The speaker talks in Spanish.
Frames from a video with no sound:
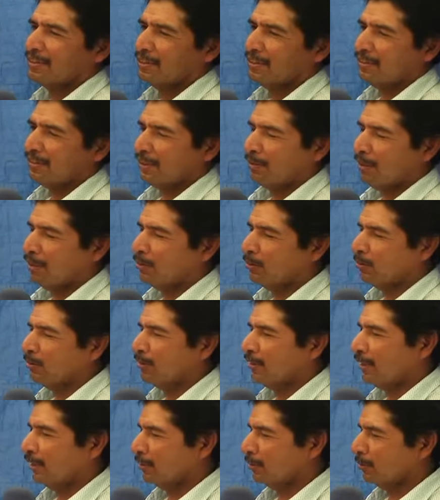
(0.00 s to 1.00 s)
Sí, sí
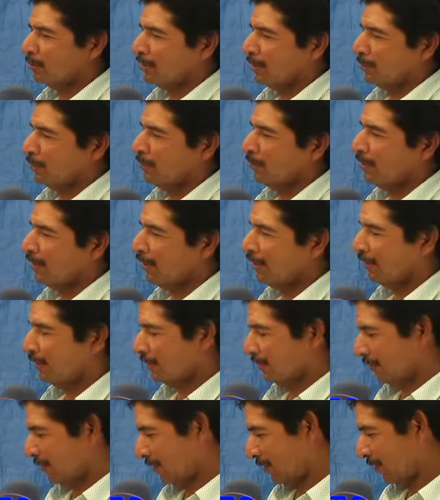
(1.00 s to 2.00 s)
les gusta muy
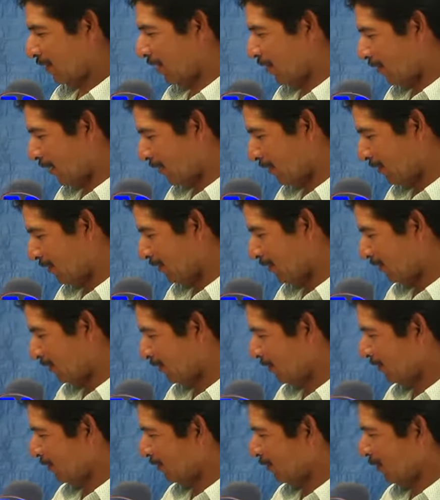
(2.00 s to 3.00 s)
bien trabajo,
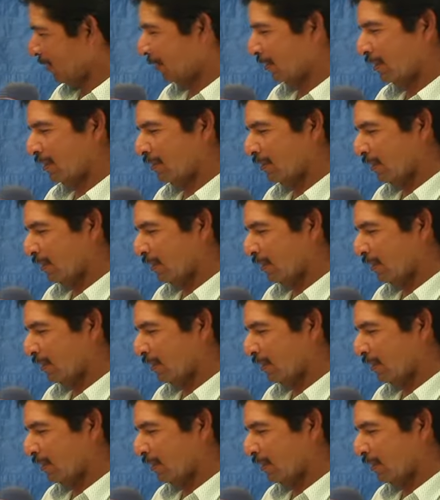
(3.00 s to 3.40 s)
la